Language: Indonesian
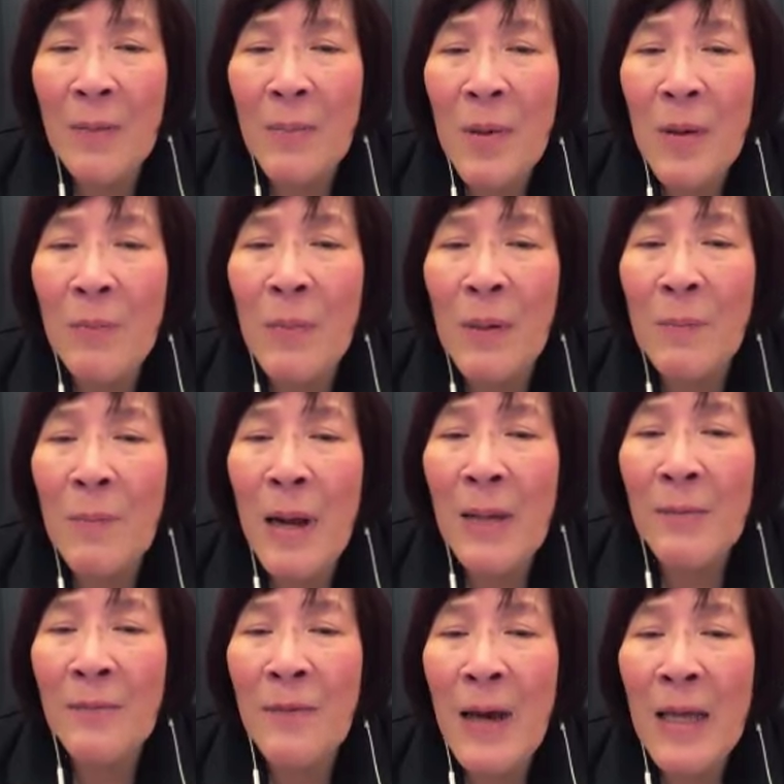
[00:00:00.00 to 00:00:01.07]
lebih
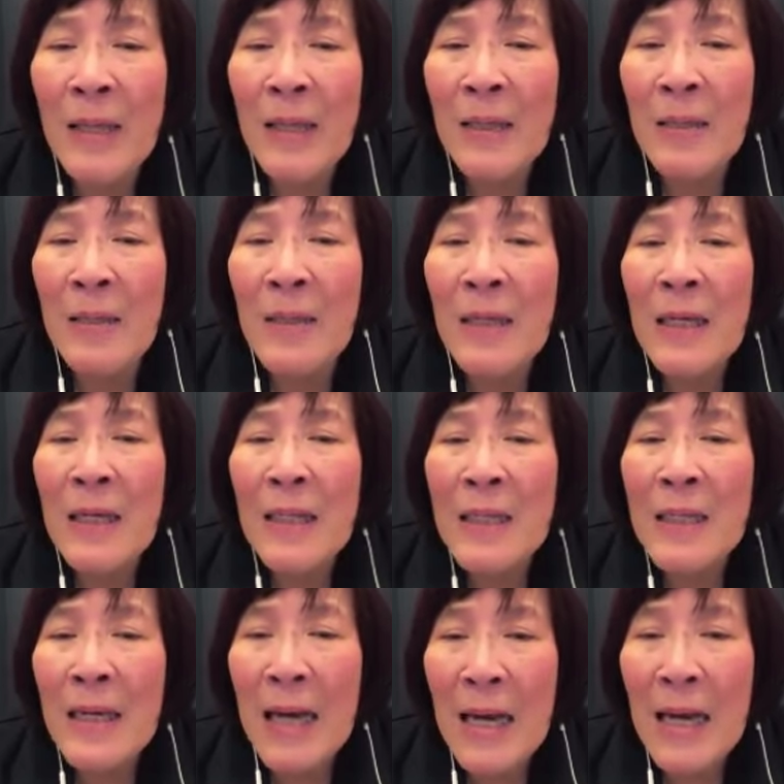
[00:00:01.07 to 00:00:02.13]
bermanfaat
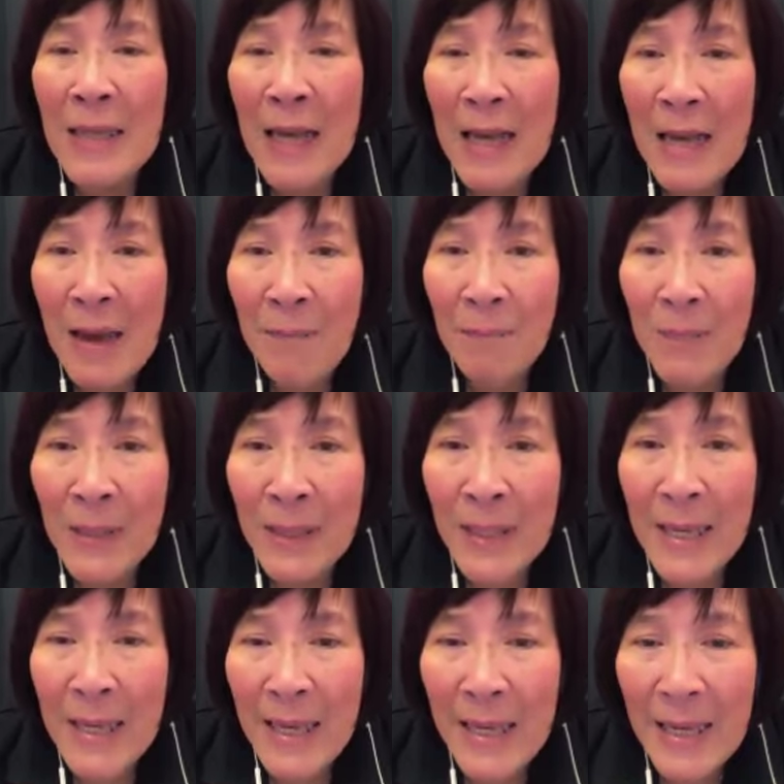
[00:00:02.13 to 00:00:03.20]
jika saya
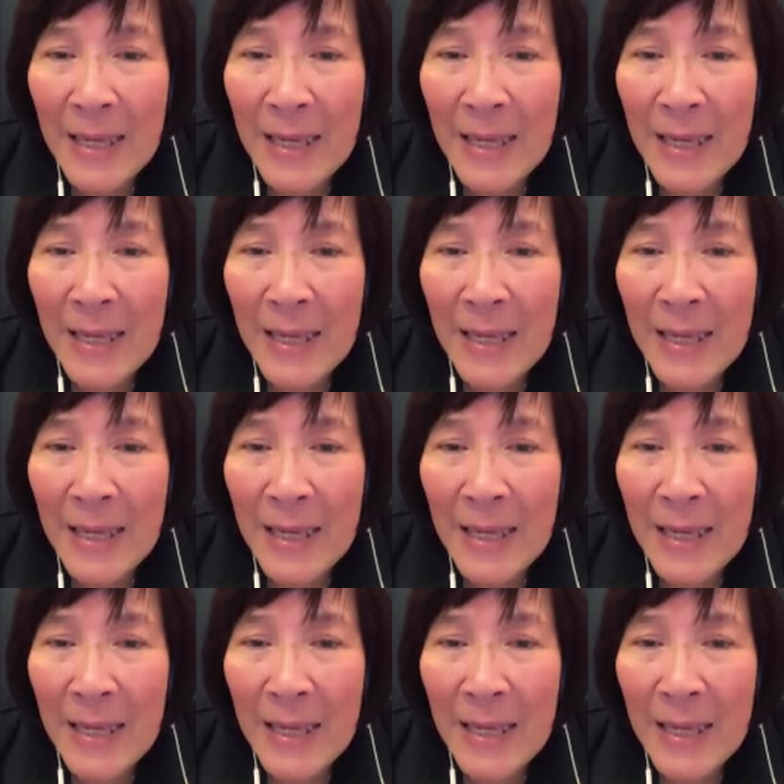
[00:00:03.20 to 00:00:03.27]
pergi.